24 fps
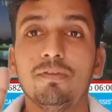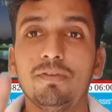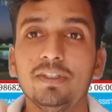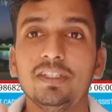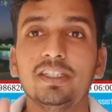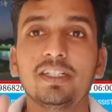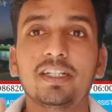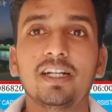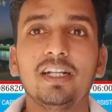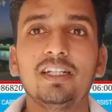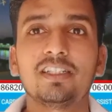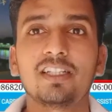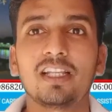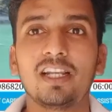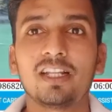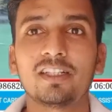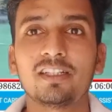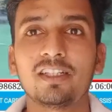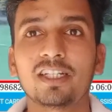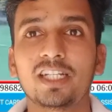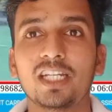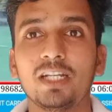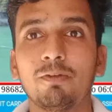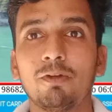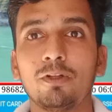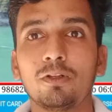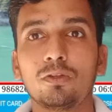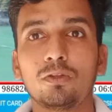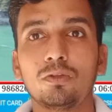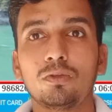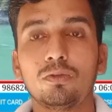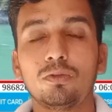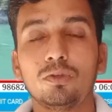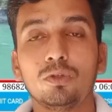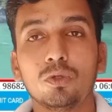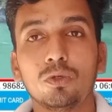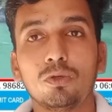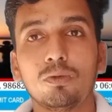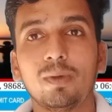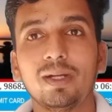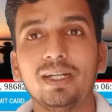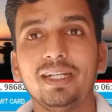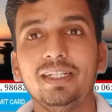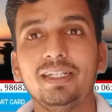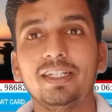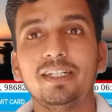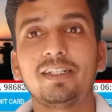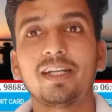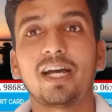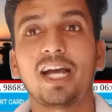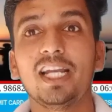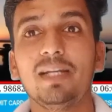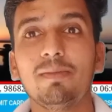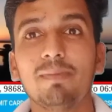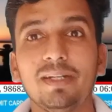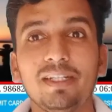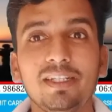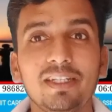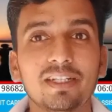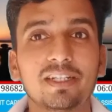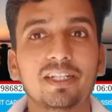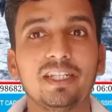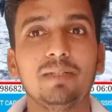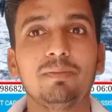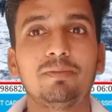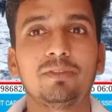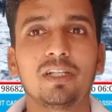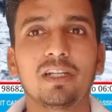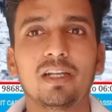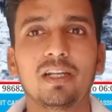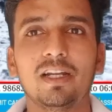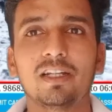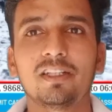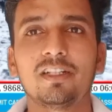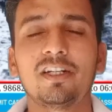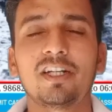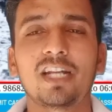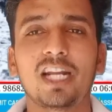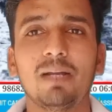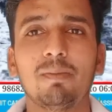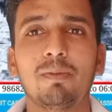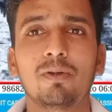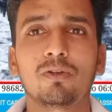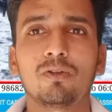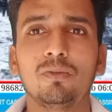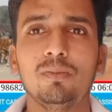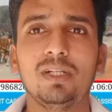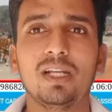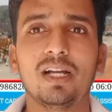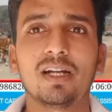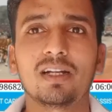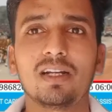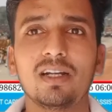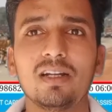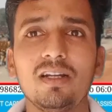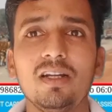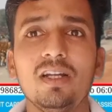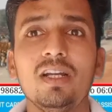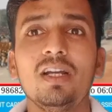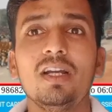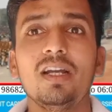फिजिकल चला था केवल दो महीने ढाई महीने करीब चल गया था ड्राइवर को मिलाकर